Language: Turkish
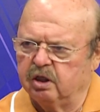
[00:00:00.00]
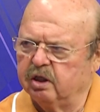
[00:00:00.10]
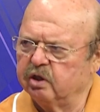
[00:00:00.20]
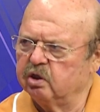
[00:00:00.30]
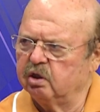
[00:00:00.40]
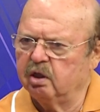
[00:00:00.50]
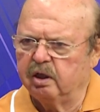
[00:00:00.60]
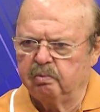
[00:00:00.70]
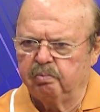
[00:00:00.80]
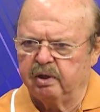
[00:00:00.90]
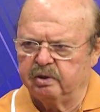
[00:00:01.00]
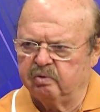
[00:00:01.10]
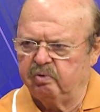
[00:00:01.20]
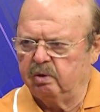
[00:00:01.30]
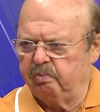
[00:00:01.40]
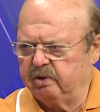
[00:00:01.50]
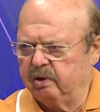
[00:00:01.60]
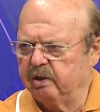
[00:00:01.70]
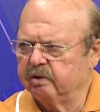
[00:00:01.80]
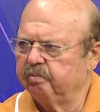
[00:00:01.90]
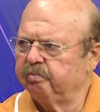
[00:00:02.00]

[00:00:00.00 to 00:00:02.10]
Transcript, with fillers: kesintilerin parası verilmesi lazım.